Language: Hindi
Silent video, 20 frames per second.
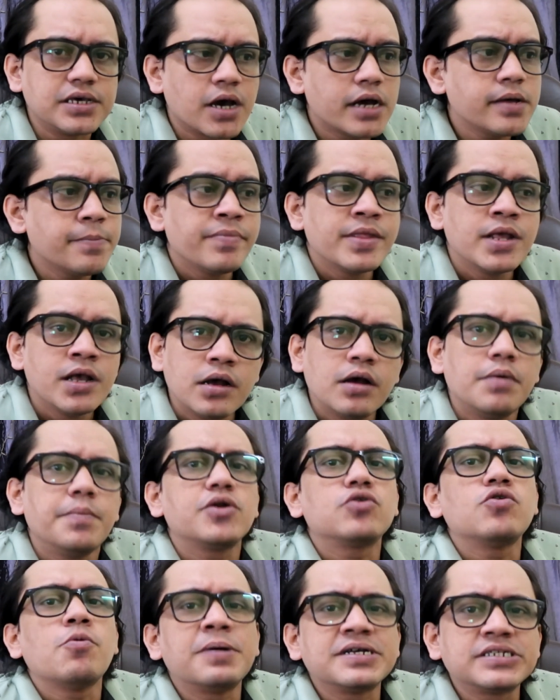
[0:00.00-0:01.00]
किया
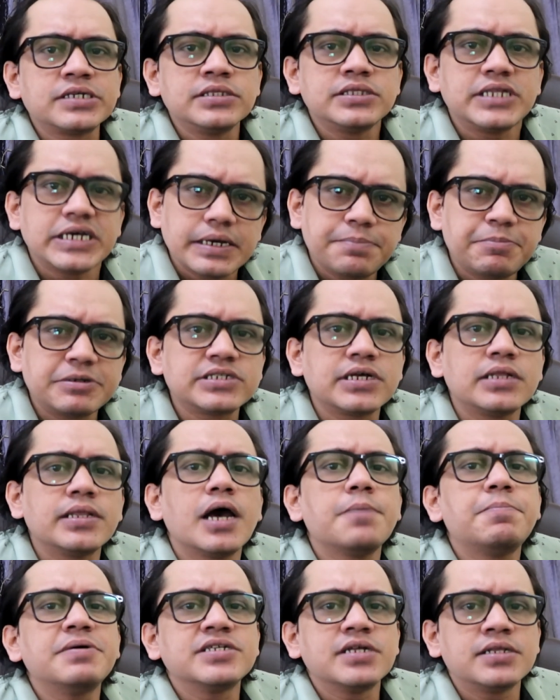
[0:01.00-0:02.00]
मेरे को पसंद थे पसंद
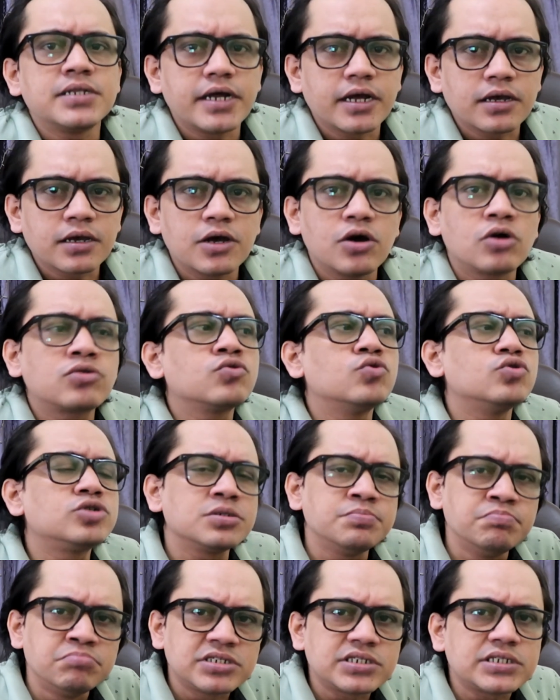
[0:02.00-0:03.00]
है पसंद रहेंगे और
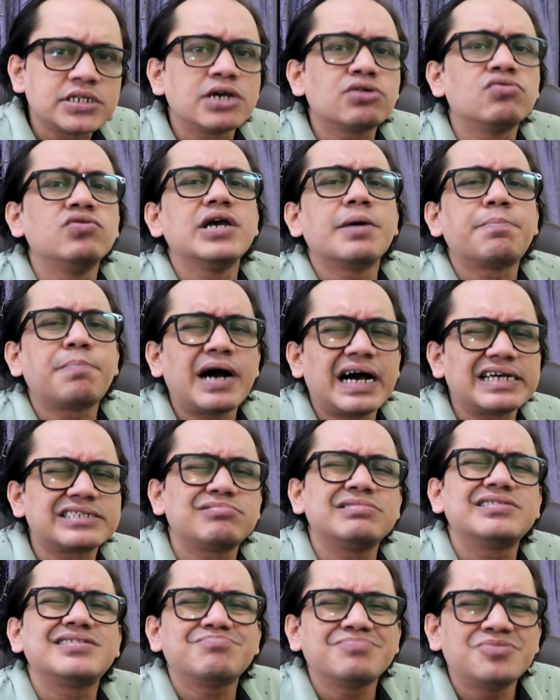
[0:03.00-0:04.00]
कुछ मिस्टेक हुई है पास
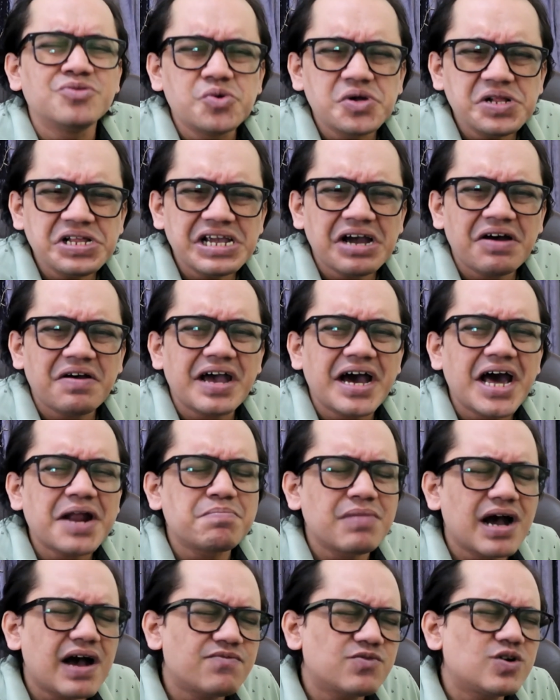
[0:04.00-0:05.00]
में भूल जाओ यार
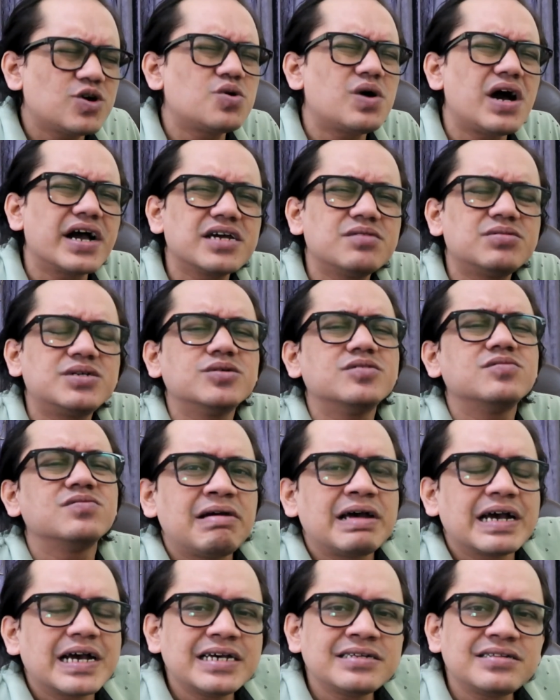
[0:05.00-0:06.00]
माफ़ करो आगे बढ़ो
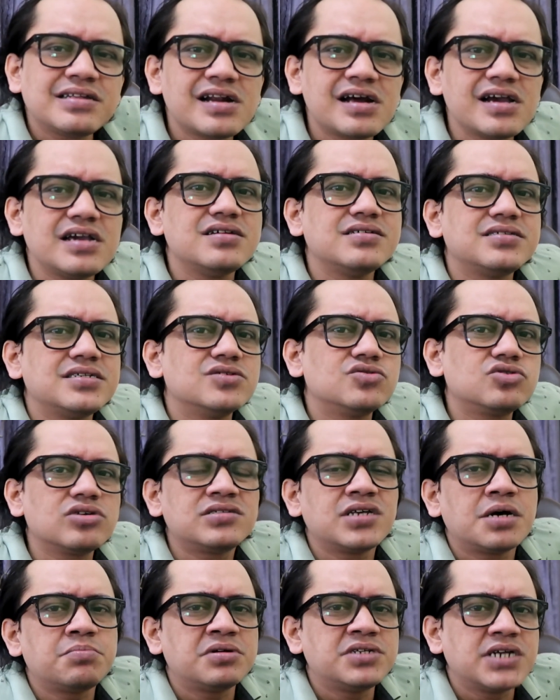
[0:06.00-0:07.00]
मैं कहा इतना ईजी होता
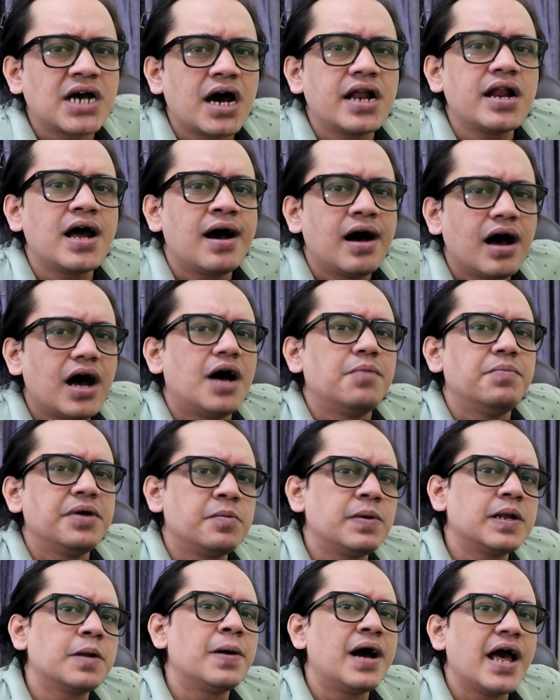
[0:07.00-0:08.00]
समझाना
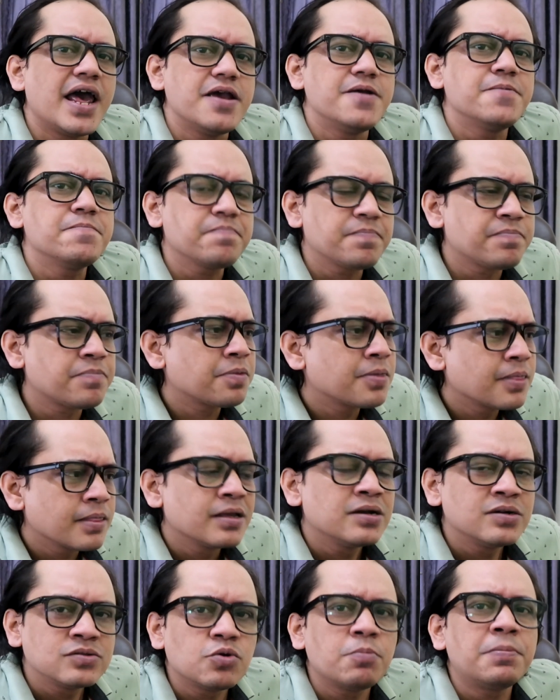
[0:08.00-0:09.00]
आमिर मेरा भाई
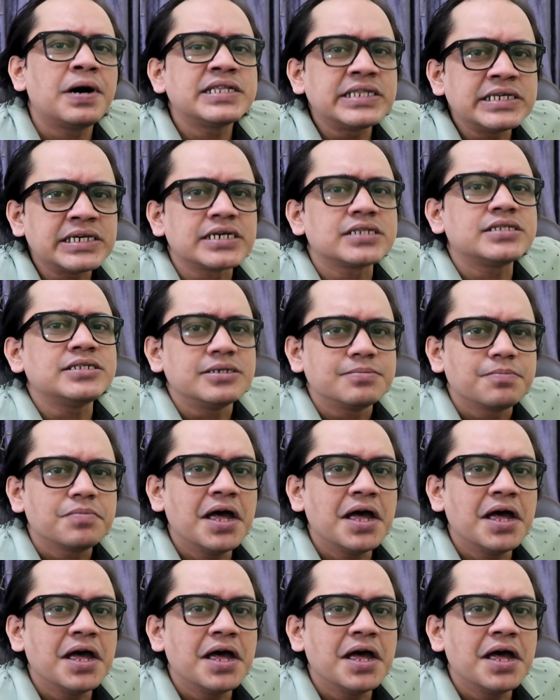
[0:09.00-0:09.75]
तो बात ही क्या थी